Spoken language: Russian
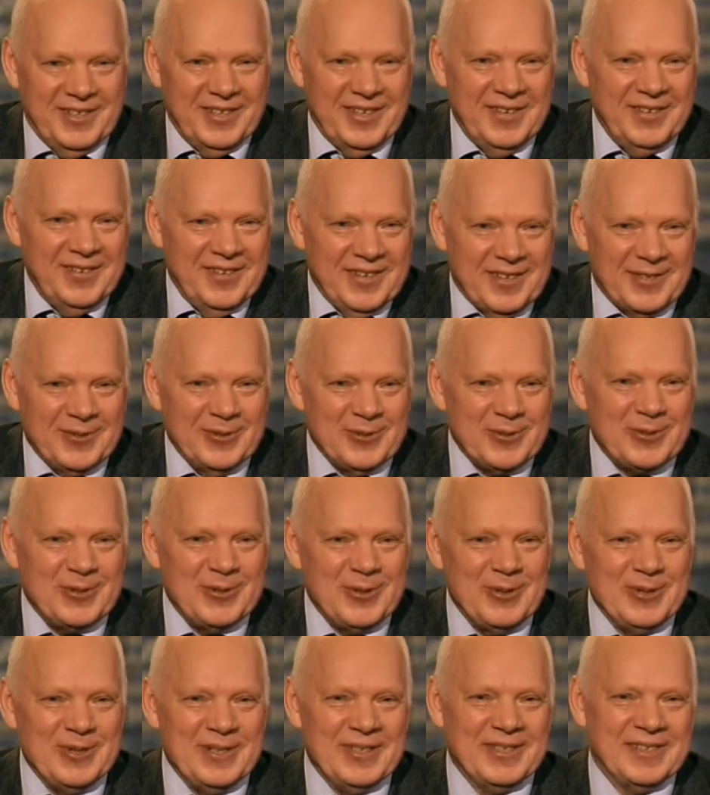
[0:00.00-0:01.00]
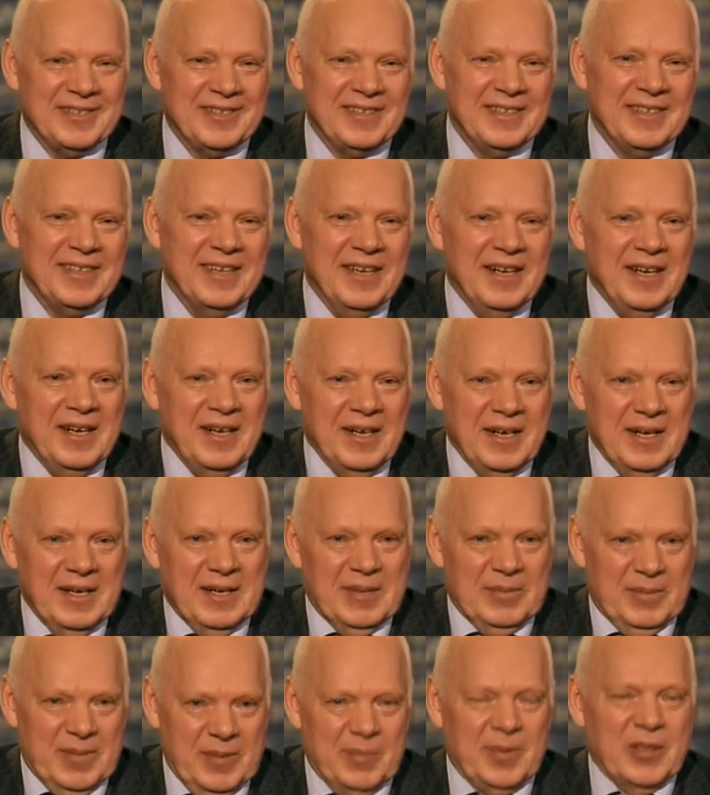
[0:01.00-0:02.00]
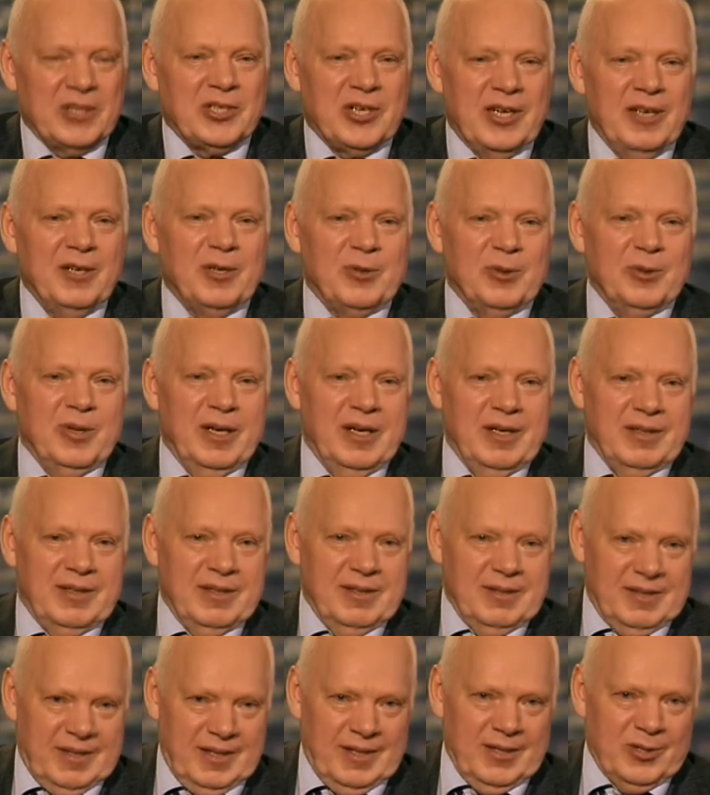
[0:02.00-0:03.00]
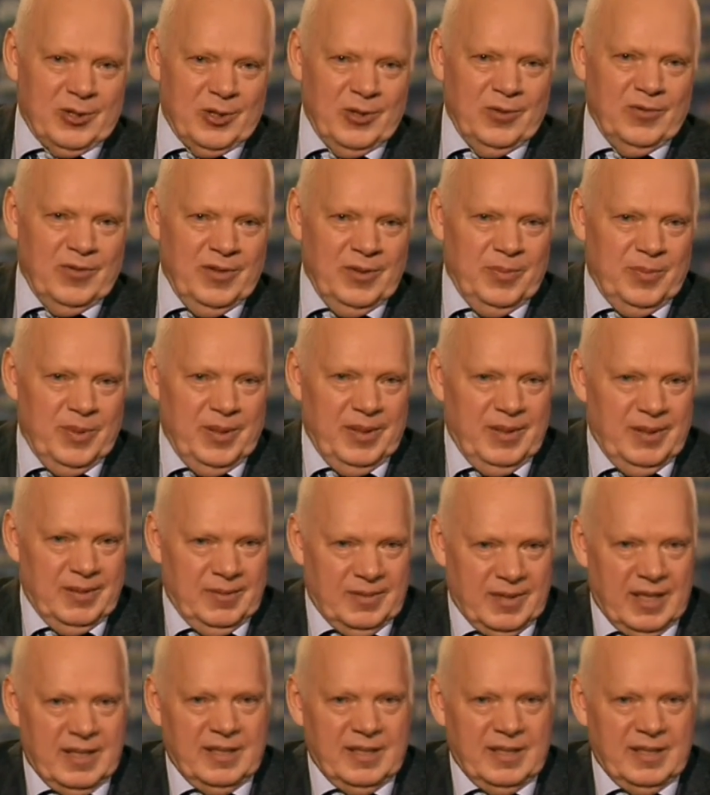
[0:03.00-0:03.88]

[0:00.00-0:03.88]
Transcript: человек, ну что делать? Мы пошли куда-то, хорошо выпили,